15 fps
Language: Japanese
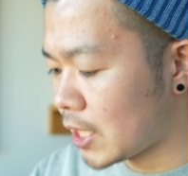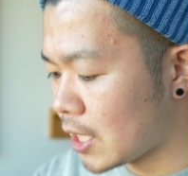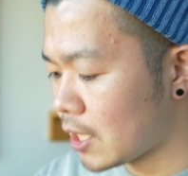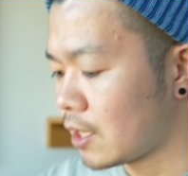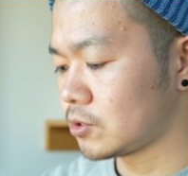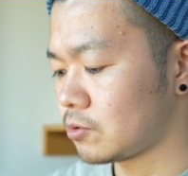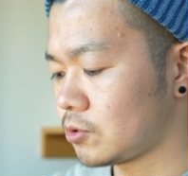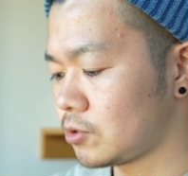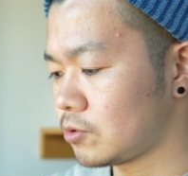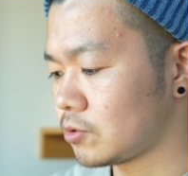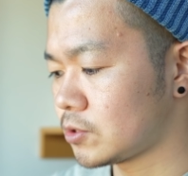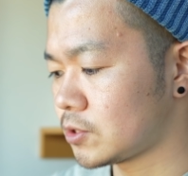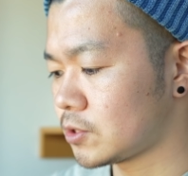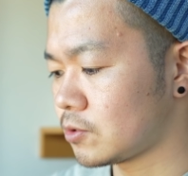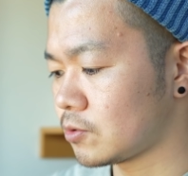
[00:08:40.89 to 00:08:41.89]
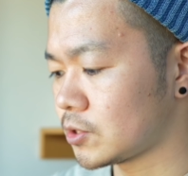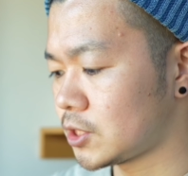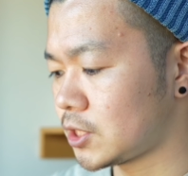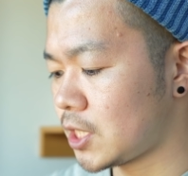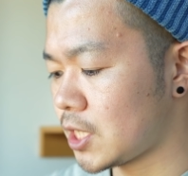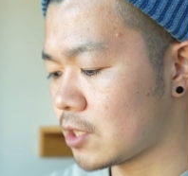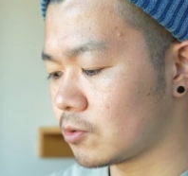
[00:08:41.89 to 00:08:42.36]
でその一つと
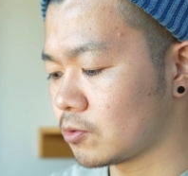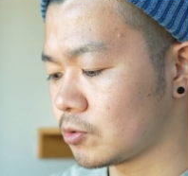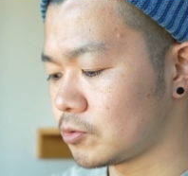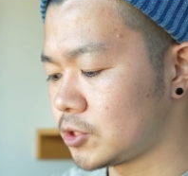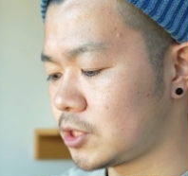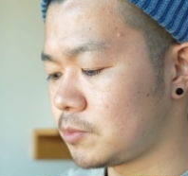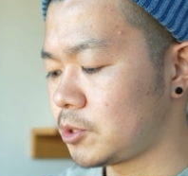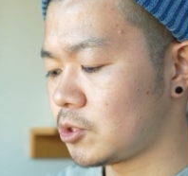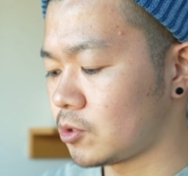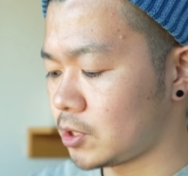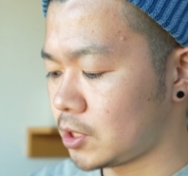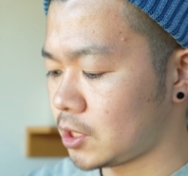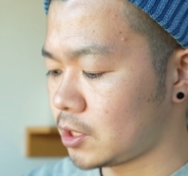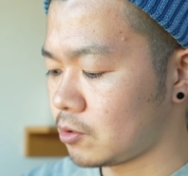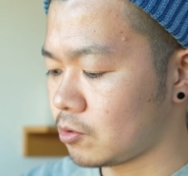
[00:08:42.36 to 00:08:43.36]
してこの富士緑